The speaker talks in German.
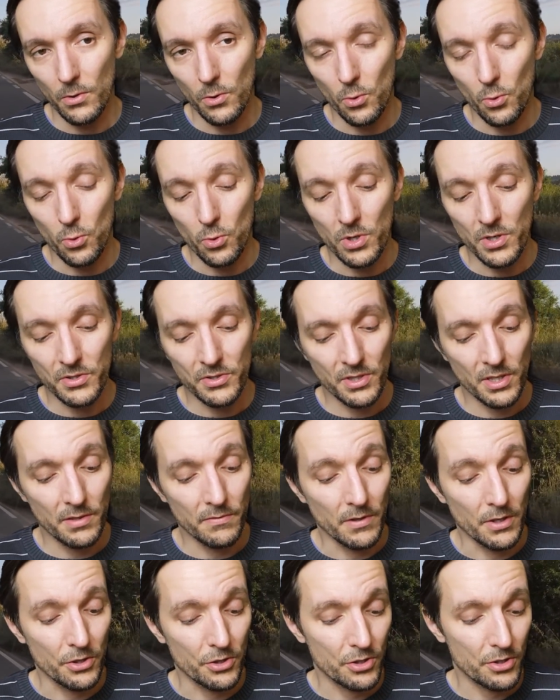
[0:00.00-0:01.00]
hohles
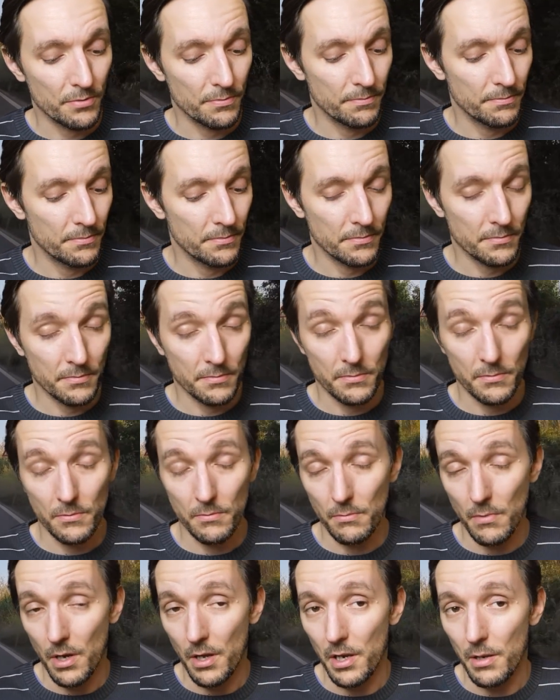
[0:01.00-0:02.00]
Gewäsch,
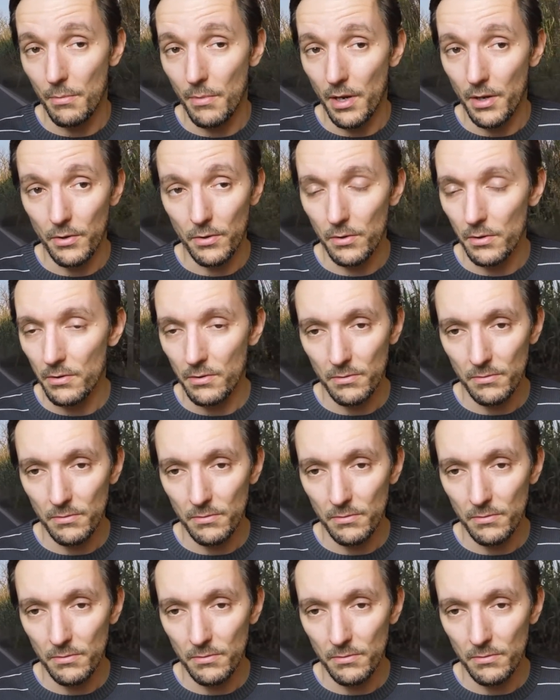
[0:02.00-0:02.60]
meine Meinung.